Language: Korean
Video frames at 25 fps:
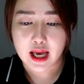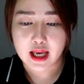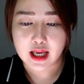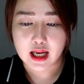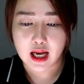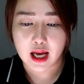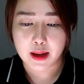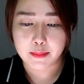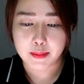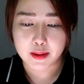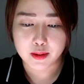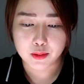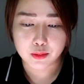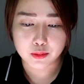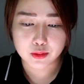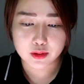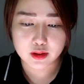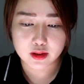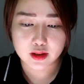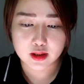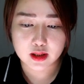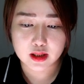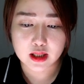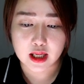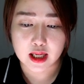아이가
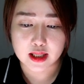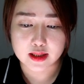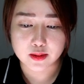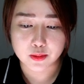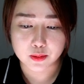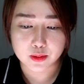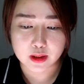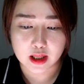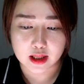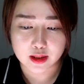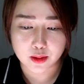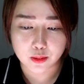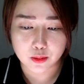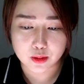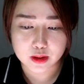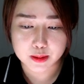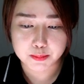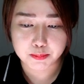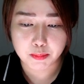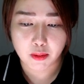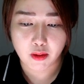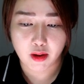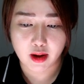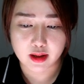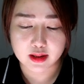아바론을 계속 다니고
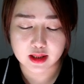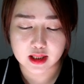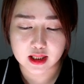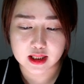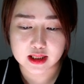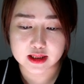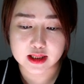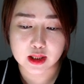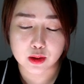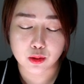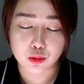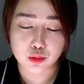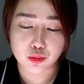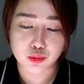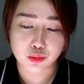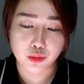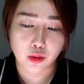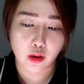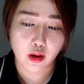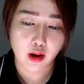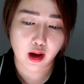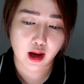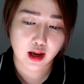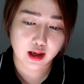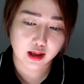싶어 하니 그대로
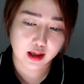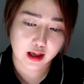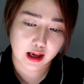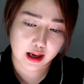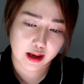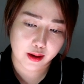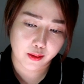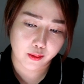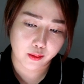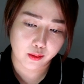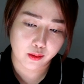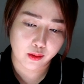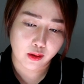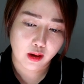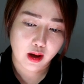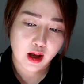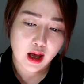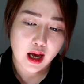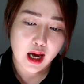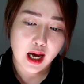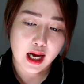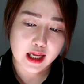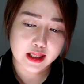두어야 할까요?